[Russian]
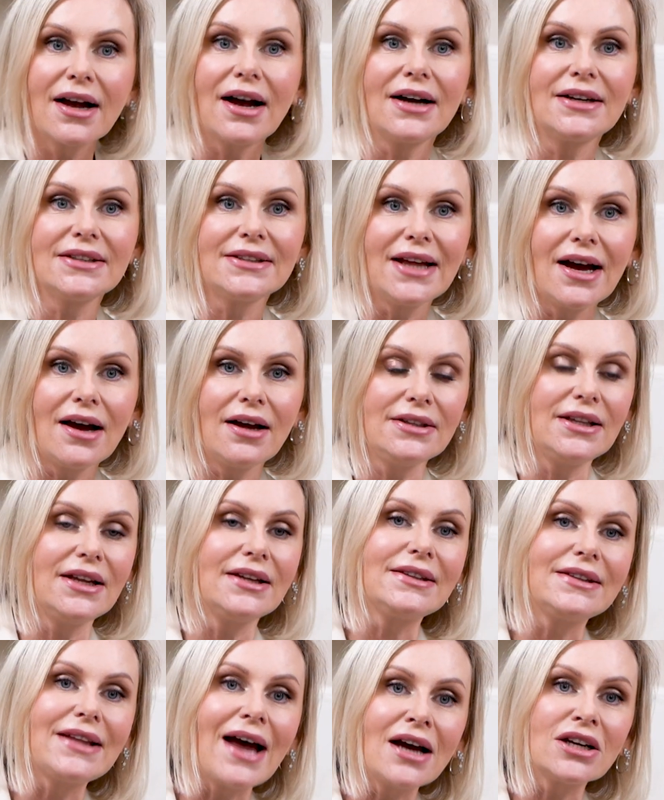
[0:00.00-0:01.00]
когда
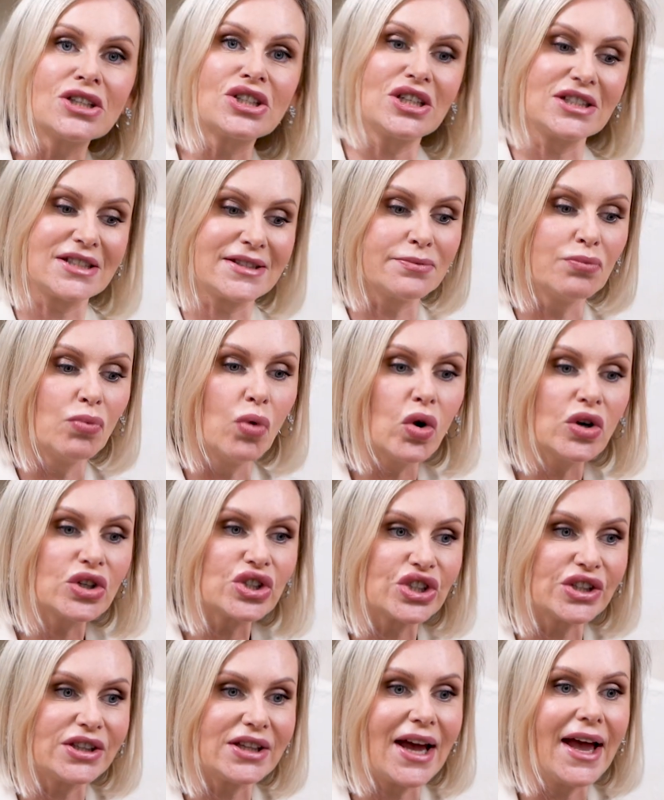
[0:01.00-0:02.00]
Наташа
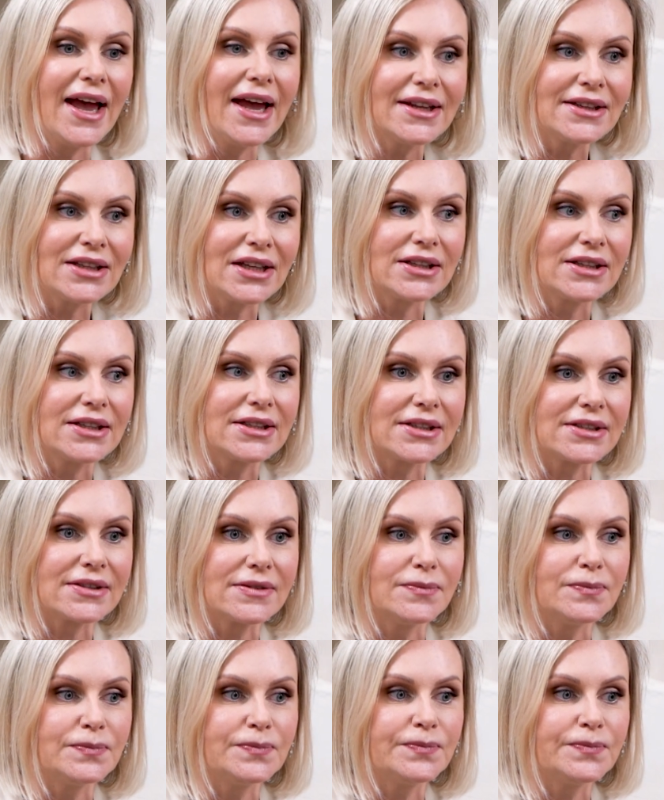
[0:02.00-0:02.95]
сможет этот